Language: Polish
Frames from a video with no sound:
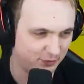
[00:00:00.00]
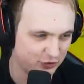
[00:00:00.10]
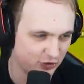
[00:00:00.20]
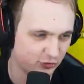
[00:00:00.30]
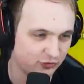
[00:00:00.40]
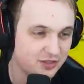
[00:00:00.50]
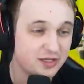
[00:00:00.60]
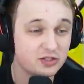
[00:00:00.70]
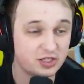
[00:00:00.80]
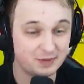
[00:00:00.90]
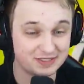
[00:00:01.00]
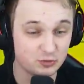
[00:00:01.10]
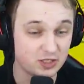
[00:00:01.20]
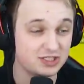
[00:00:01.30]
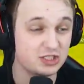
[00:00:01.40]
początku. Trzeba
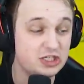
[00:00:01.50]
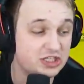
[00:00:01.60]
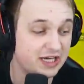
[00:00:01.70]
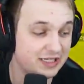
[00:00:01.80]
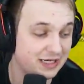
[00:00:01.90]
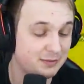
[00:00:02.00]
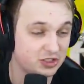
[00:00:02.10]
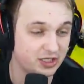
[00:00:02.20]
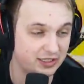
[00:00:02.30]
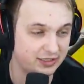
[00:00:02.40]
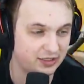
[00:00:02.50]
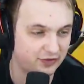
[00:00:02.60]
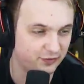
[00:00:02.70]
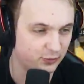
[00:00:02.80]
słuchać, dzisiaj nie ma żadnej taryfy